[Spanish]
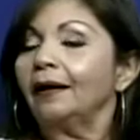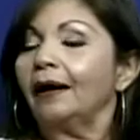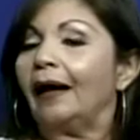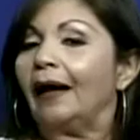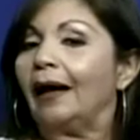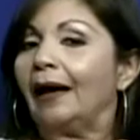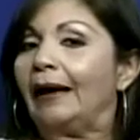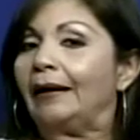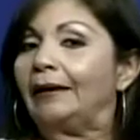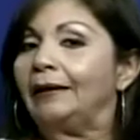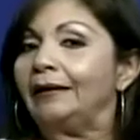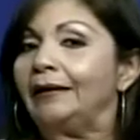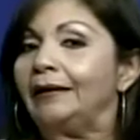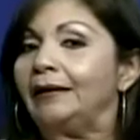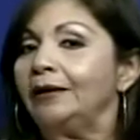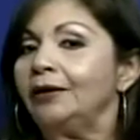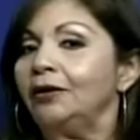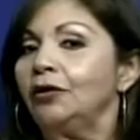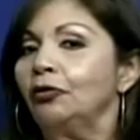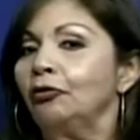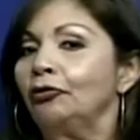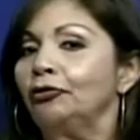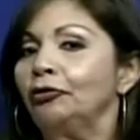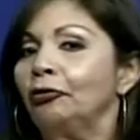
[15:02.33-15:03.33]
ahí
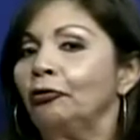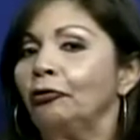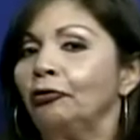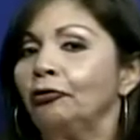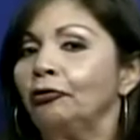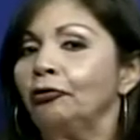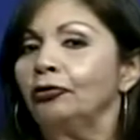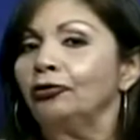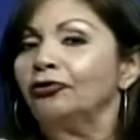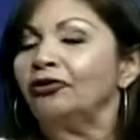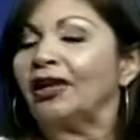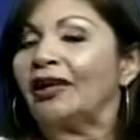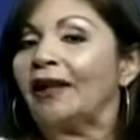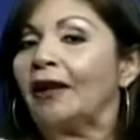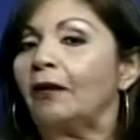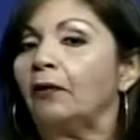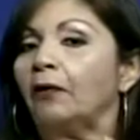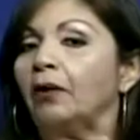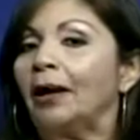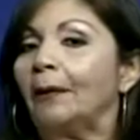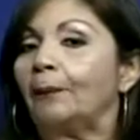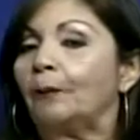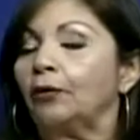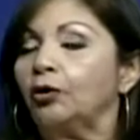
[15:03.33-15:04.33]
no, se le ha dado
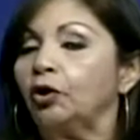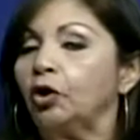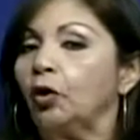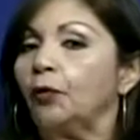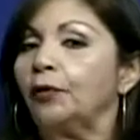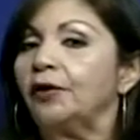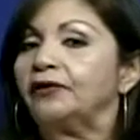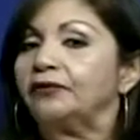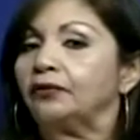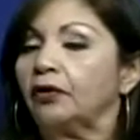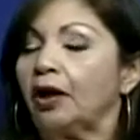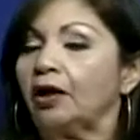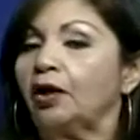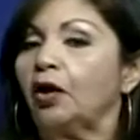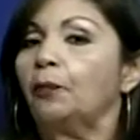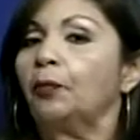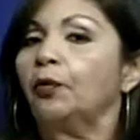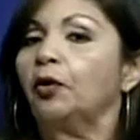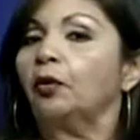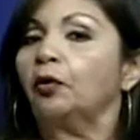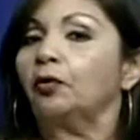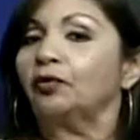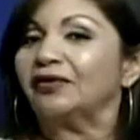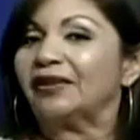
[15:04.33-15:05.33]
el apoyo a los venezolanos,
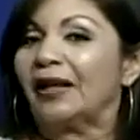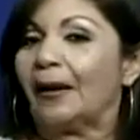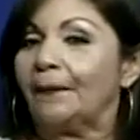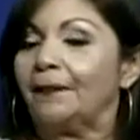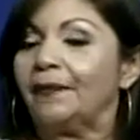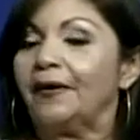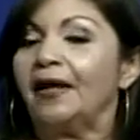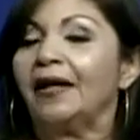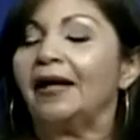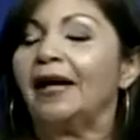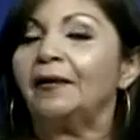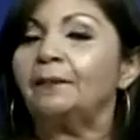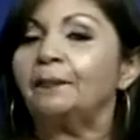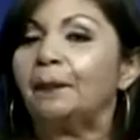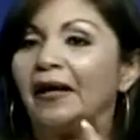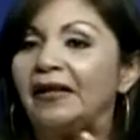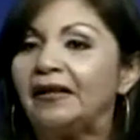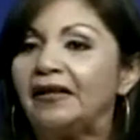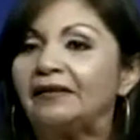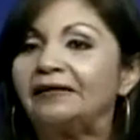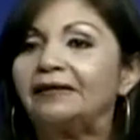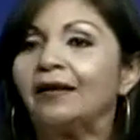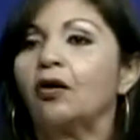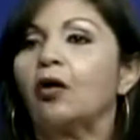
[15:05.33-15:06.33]
pero también hay
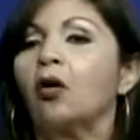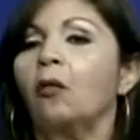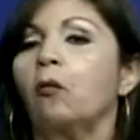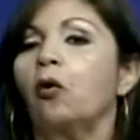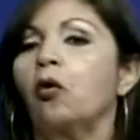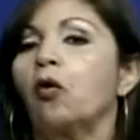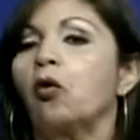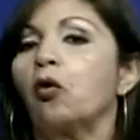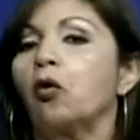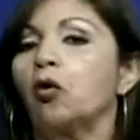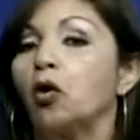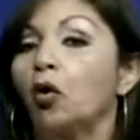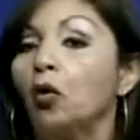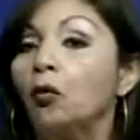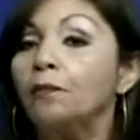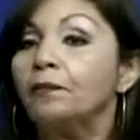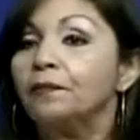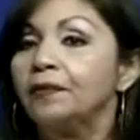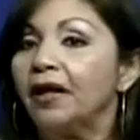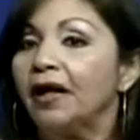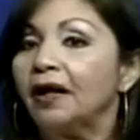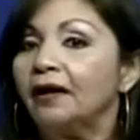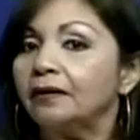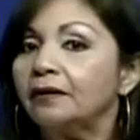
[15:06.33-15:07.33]
países como
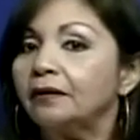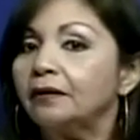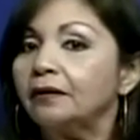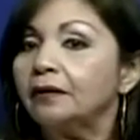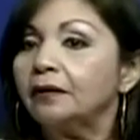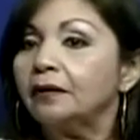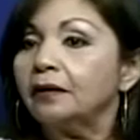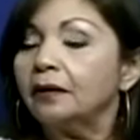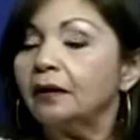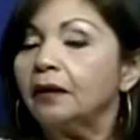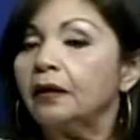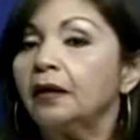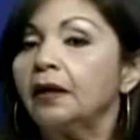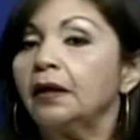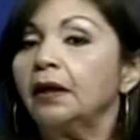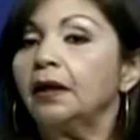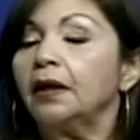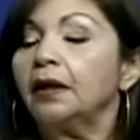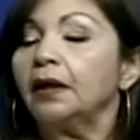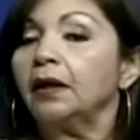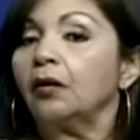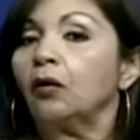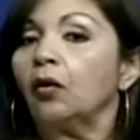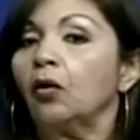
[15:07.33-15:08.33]
Colombia,
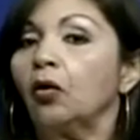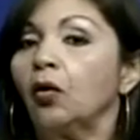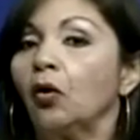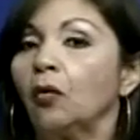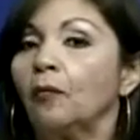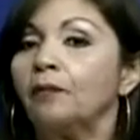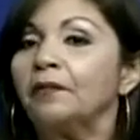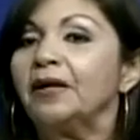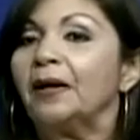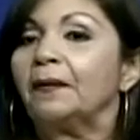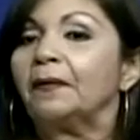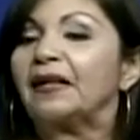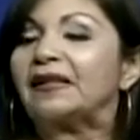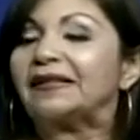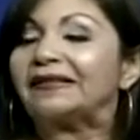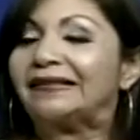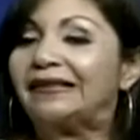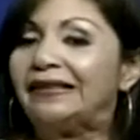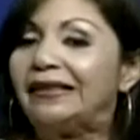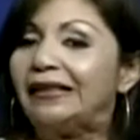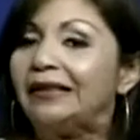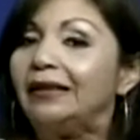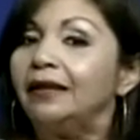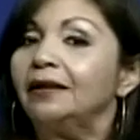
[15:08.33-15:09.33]
eh, Colombia,
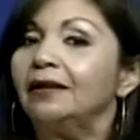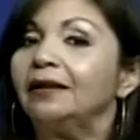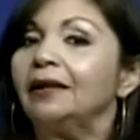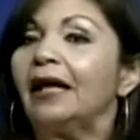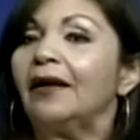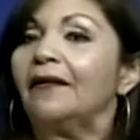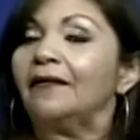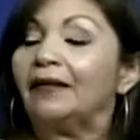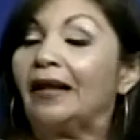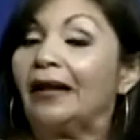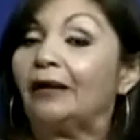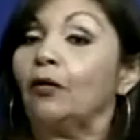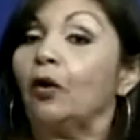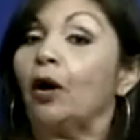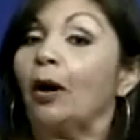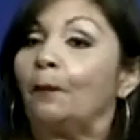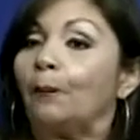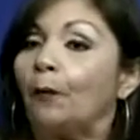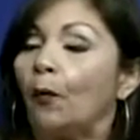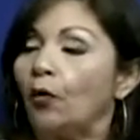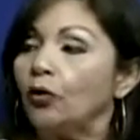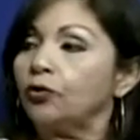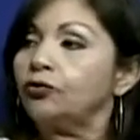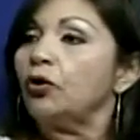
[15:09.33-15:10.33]
Brasil, le han dado
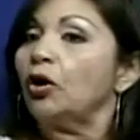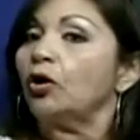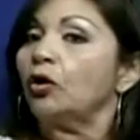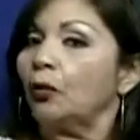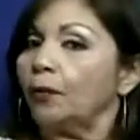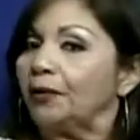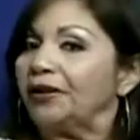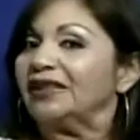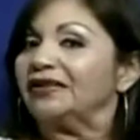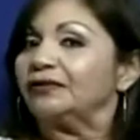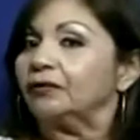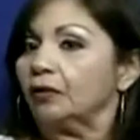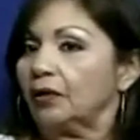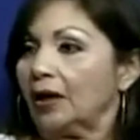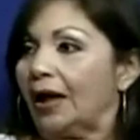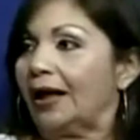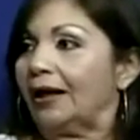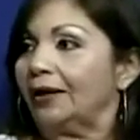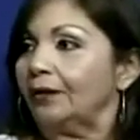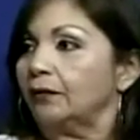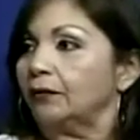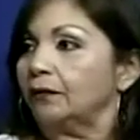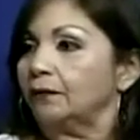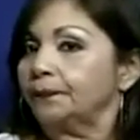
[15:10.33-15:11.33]
apoyo a los
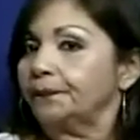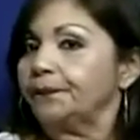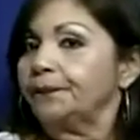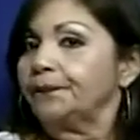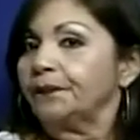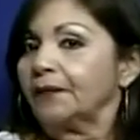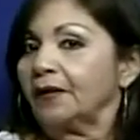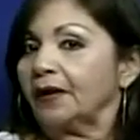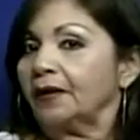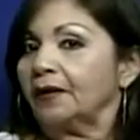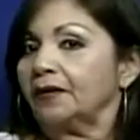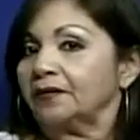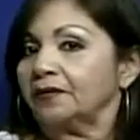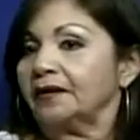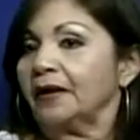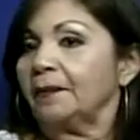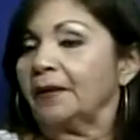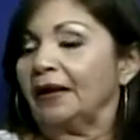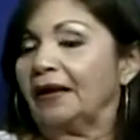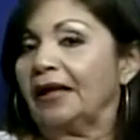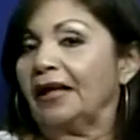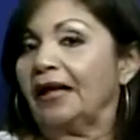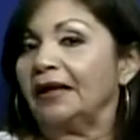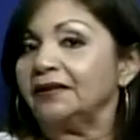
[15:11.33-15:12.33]
venezolanos. Se
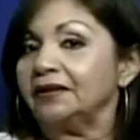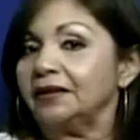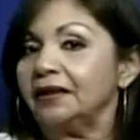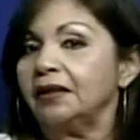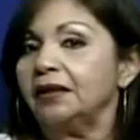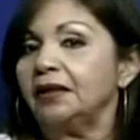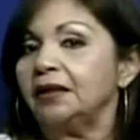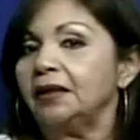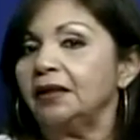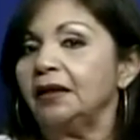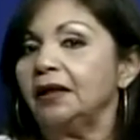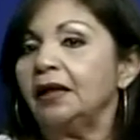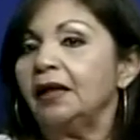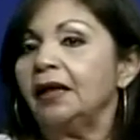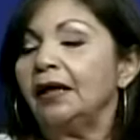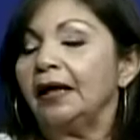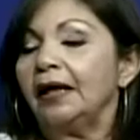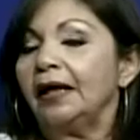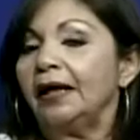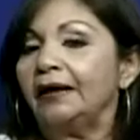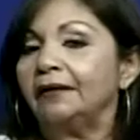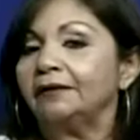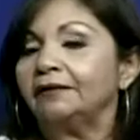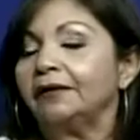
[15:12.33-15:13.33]
maneja allí
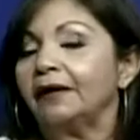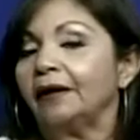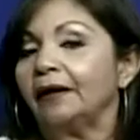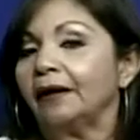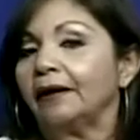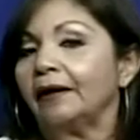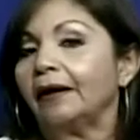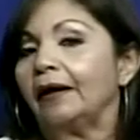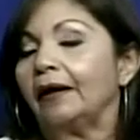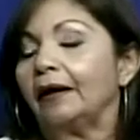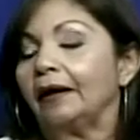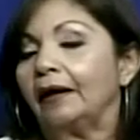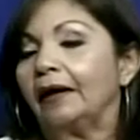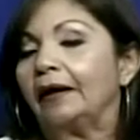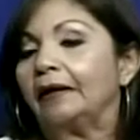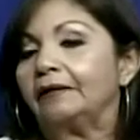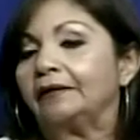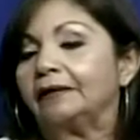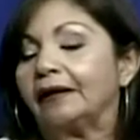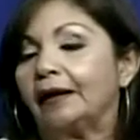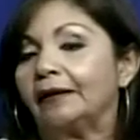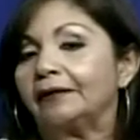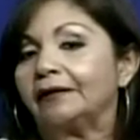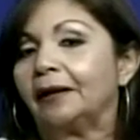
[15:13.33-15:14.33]
gente que
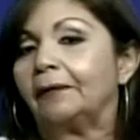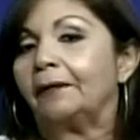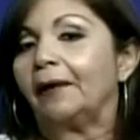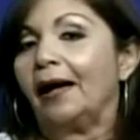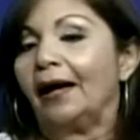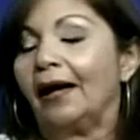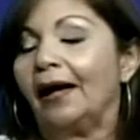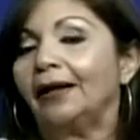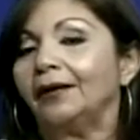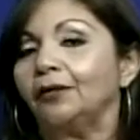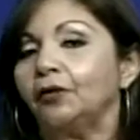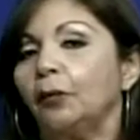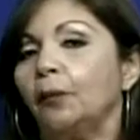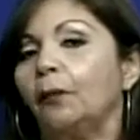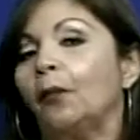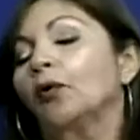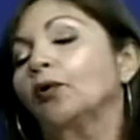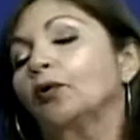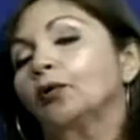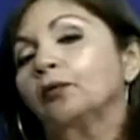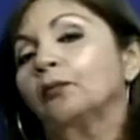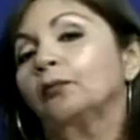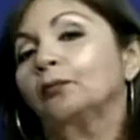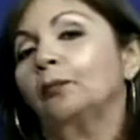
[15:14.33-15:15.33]
está trabajando
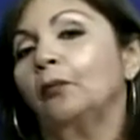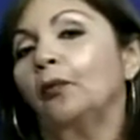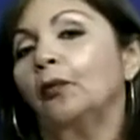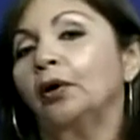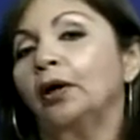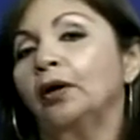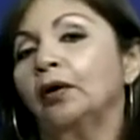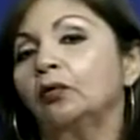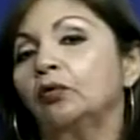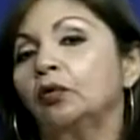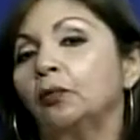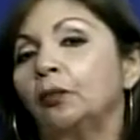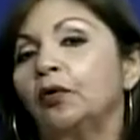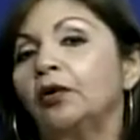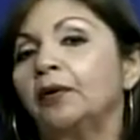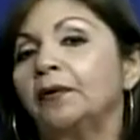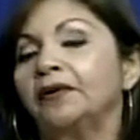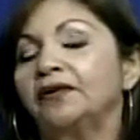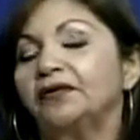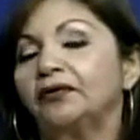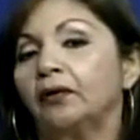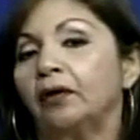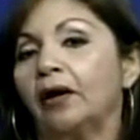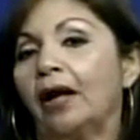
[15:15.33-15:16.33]
por, por el grupo de
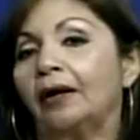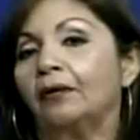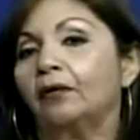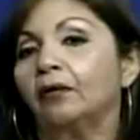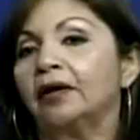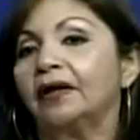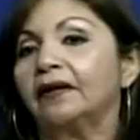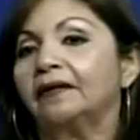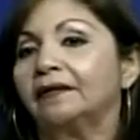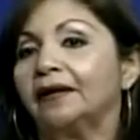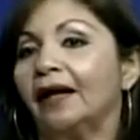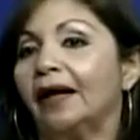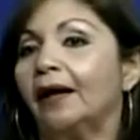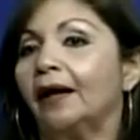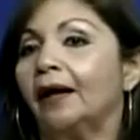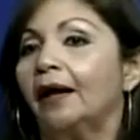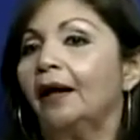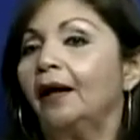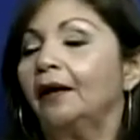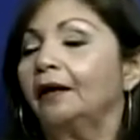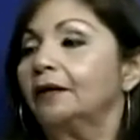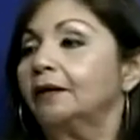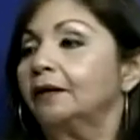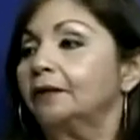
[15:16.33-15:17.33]
venezolanos que está. Se refiere
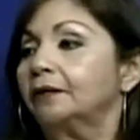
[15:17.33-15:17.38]
la gente